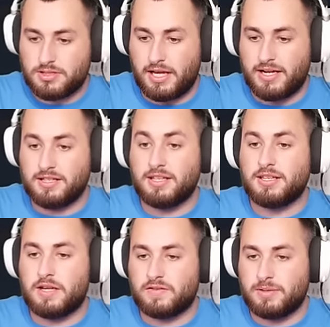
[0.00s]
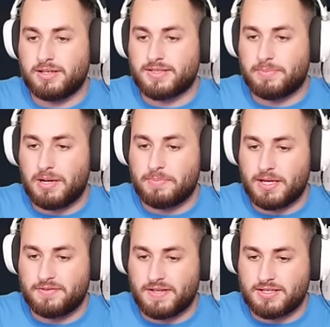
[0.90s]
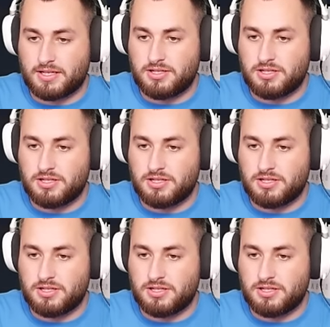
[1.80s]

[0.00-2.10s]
Stary, nie denerwuj mnie, zebrałem prawie dwa staki